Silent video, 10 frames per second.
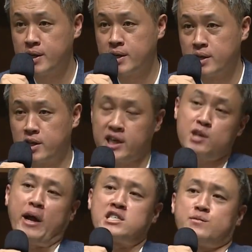그러니까 이
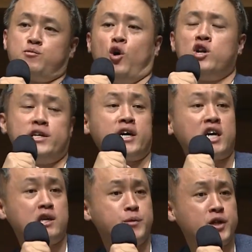말씀은 뭘
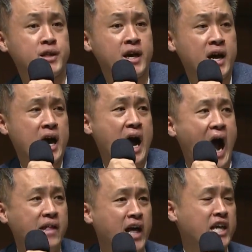이야기하냐면
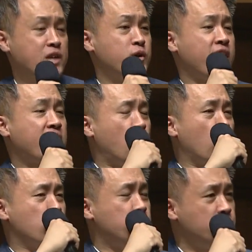하나님을 내가
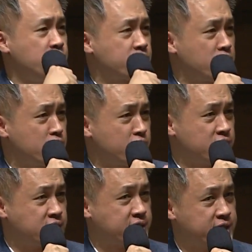온전히
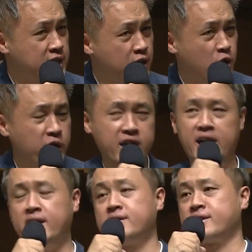
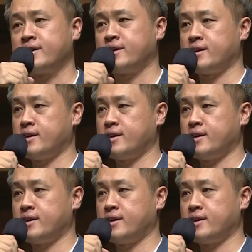신뢰할 때.